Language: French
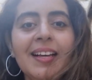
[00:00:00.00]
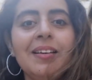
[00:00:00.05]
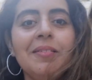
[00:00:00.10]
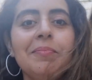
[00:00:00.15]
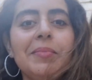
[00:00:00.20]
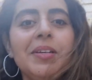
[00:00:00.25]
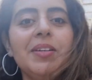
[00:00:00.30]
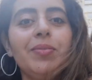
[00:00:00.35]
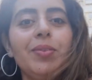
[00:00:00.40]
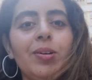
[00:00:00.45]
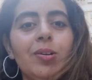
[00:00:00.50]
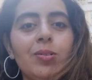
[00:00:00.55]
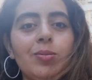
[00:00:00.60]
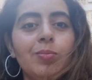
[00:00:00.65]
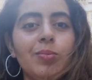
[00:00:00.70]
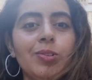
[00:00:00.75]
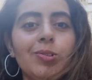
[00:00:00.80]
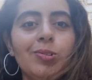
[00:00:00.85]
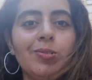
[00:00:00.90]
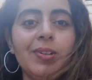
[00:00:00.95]
Mais
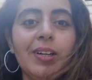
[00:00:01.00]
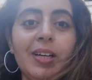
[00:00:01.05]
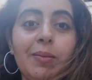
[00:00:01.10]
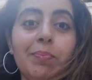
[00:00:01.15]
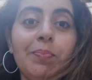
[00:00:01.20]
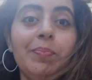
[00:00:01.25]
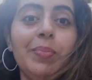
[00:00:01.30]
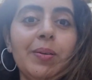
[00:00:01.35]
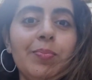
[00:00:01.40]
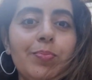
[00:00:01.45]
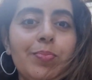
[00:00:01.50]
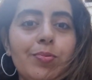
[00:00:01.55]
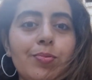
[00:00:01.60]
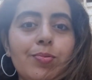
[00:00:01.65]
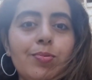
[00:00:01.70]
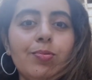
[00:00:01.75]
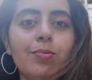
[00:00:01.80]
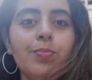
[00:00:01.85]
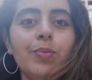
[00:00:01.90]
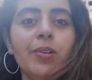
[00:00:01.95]
franchement, je n'aurais pas
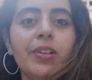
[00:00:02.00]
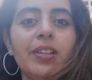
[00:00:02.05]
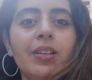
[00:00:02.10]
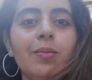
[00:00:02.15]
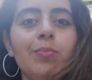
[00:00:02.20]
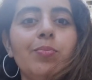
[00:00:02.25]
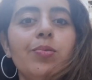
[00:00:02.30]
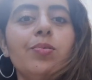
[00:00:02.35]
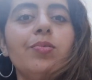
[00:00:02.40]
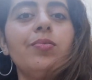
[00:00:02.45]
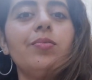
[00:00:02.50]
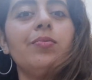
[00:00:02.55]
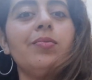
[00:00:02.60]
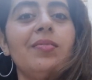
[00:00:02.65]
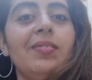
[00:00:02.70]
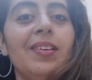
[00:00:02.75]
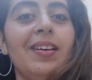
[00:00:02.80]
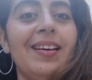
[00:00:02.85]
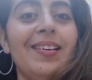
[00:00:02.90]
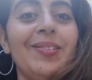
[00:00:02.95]
pu supporter
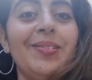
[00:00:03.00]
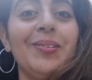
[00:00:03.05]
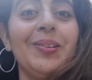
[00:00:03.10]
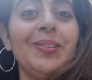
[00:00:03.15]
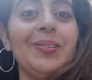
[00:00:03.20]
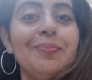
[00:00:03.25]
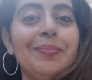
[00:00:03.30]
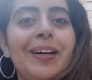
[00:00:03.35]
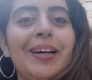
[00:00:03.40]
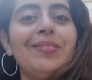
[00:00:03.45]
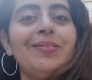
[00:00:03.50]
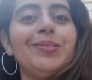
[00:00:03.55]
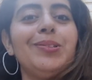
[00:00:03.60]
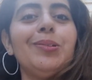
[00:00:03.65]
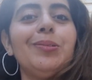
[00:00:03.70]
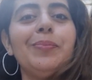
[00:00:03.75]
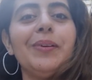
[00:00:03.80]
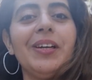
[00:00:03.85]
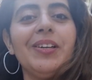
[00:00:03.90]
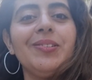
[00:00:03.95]
plus. Un grand bravo
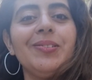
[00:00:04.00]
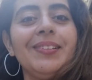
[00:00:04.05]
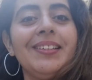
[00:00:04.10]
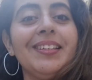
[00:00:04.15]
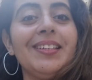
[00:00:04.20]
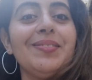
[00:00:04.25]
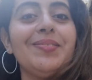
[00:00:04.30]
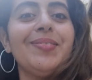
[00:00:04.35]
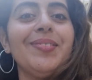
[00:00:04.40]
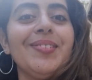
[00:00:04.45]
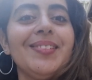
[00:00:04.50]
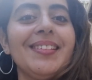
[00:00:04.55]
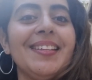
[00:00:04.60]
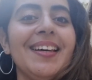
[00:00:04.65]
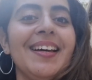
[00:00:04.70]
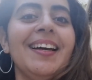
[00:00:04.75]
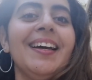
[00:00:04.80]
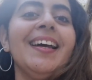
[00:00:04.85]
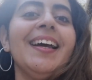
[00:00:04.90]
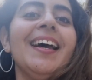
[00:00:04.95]
aux personnes qui font
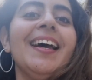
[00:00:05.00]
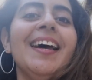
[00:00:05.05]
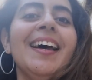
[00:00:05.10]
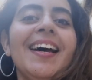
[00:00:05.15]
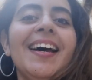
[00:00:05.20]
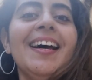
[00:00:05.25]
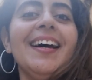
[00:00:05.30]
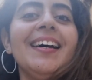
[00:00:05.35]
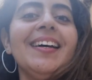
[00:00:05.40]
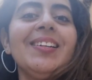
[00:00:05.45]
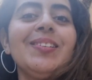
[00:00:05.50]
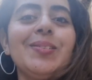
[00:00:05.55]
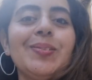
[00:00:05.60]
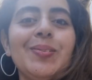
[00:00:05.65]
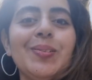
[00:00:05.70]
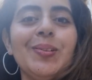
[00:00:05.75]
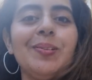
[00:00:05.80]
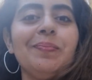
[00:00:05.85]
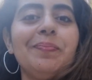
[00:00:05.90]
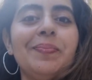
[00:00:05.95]
ça à
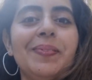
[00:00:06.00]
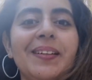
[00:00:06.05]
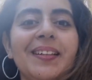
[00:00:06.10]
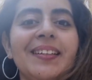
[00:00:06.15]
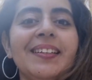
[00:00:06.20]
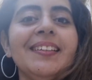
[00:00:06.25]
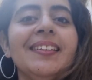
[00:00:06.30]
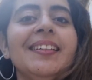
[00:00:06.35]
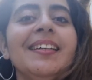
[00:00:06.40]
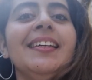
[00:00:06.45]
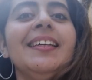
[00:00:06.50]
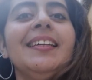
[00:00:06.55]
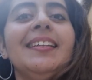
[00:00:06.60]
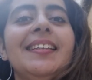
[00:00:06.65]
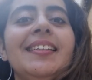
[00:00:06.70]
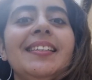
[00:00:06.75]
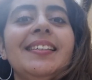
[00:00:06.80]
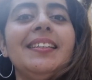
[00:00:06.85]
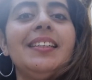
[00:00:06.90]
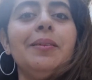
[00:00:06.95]
temps plein.
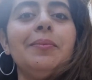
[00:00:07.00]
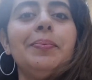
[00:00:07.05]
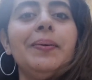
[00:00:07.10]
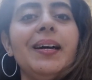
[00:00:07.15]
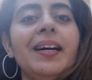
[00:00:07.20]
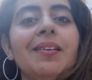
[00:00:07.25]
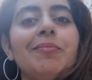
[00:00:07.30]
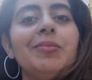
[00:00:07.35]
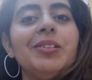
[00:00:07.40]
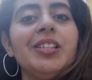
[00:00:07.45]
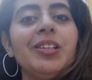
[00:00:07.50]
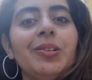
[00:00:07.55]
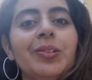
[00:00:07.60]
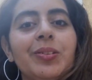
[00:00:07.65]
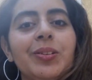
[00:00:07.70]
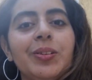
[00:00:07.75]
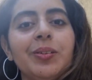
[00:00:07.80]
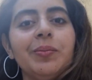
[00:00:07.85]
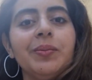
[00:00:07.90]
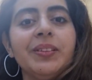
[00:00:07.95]
N'hésitez pas à me dire
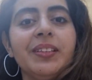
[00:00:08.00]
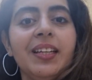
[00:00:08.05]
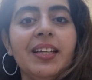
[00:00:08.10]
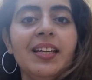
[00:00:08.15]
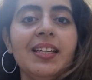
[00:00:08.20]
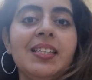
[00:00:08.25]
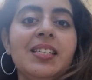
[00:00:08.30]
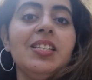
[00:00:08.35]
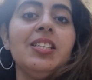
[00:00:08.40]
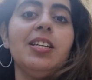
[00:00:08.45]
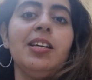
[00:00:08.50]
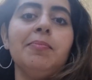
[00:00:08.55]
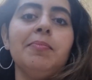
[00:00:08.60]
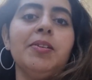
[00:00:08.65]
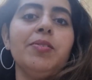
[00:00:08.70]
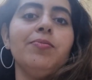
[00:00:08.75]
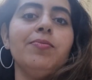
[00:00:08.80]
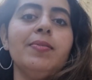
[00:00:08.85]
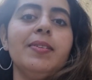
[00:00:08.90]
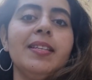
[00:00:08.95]
en commentaire si
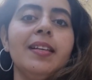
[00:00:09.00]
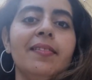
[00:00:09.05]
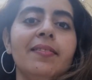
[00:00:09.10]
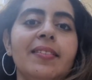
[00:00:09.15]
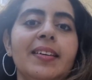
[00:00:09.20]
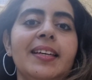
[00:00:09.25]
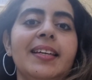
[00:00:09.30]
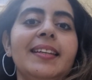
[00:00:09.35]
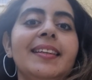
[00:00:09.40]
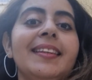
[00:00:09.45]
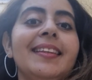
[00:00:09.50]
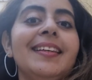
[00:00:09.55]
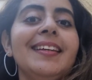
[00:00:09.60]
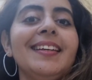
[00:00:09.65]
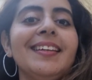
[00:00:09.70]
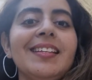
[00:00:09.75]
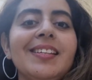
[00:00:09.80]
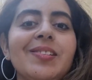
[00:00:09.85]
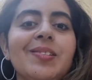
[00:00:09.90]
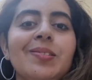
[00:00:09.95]
jamais vous avez
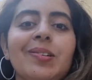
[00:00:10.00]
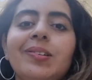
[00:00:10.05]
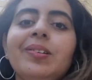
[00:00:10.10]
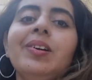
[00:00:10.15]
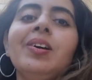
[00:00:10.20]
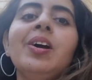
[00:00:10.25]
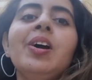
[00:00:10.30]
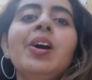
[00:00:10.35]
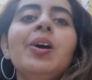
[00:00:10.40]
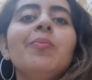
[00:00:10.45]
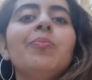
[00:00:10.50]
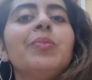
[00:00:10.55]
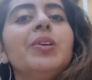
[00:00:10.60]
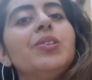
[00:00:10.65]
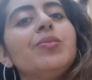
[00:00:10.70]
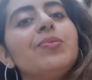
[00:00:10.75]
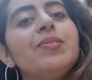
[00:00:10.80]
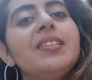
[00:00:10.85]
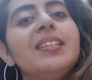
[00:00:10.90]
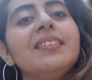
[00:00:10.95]
des questions.
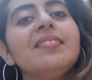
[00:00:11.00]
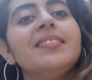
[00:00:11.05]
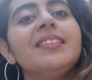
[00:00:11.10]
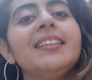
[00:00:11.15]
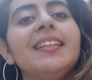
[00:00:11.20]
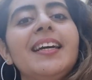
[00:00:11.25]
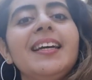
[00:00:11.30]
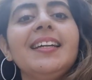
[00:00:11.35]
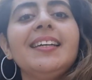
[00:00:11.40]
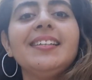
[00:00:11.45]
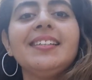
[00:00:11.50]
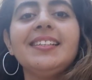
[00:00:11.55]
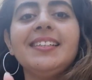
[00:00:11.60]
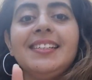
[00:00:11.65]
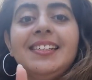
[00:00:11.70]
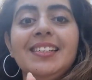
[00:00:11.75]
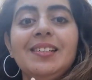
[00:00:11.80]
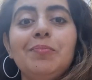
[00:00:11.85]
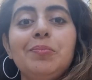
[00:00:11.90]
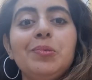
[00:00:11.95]
Moi, je vous invite à
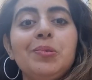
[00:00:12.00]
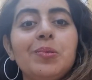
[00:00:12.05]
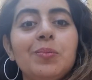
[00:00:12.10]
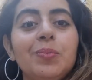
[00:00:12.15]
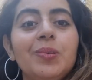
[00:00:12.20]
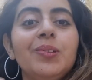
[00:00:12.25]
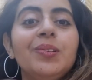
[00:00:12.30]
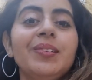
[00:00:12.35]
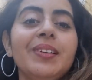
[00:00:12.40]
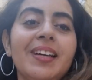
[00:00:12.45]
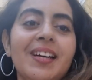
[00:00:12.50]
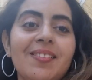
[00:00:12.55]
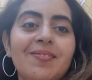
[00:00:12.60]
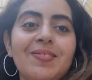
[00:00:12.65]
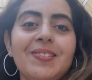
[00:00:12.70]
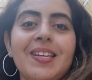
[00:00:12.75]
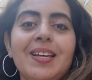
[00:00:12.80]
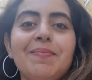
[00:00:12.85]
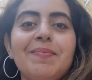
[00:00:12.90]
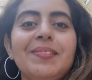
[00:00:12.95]
lâcher un pouce bleu, à
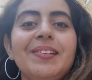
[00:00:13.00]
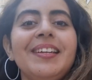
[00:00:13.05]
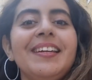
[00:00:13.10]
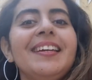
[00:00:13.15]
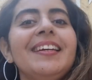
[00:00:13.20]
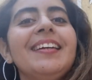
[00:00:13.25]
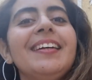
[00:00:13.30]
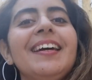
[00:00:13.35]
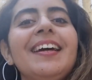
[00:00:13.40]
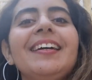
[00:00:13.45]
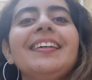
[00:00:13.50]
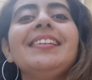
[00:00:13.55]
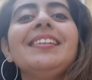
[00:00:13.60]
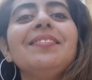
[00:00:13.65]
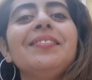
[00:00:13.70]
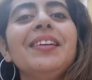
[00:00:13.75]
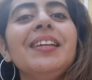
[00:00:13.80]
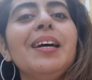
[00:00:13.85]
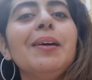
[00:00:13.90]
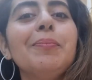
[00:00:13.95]
vous abonner et
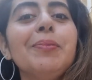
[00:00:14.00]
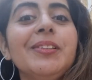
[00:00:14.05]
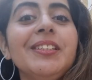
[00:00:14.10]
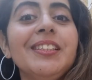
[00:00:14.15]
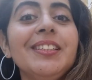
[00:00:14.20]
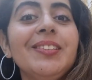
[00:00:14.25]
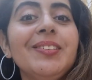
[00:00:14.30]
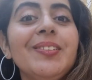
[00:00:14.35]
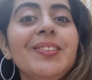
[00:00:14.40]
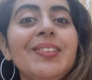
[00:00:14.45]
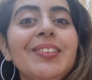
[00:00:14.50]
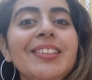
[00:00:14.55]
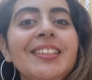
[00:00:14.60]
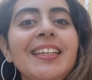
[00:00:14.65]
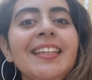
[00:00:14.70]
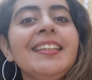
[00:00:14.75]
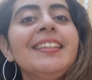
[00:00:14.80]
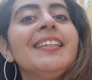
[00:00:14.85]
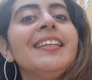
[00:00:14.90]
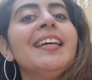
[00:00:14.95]
activer la petite clochette.